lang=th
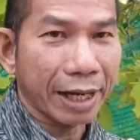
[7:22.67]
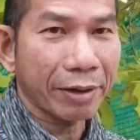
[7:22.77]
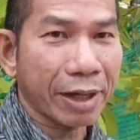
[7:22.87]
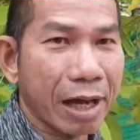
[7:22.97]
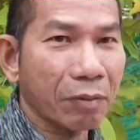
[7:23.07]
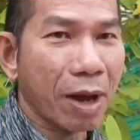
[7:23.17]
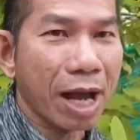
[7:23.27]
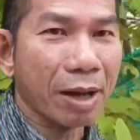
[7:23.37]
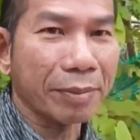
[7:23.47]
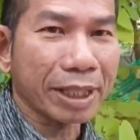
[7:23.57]
แล้วนะครับว่า
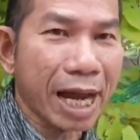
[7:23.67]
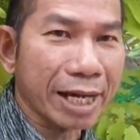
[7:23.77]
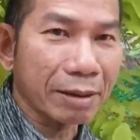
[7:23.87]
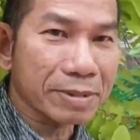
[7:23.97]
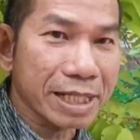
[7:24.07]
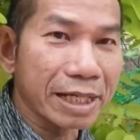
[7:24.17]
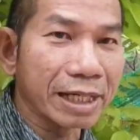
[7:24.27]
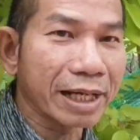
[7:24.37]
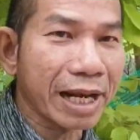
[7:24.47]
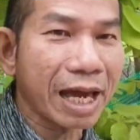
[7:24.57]
มีการนำเสนอ
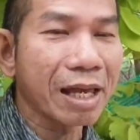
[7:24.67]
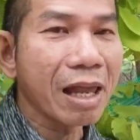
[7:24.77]
แล้วนะ